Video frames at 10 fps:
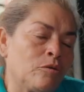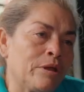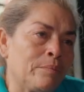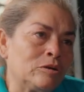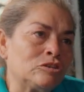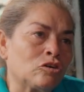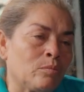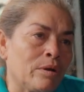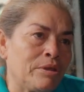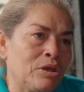con mi esposo,
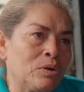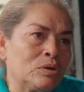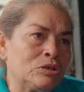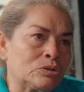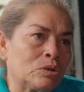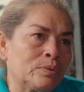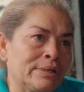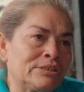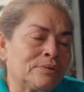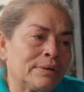como amigos y todo
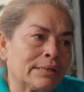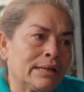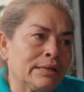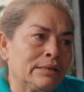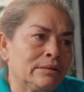eso, ¿verdad?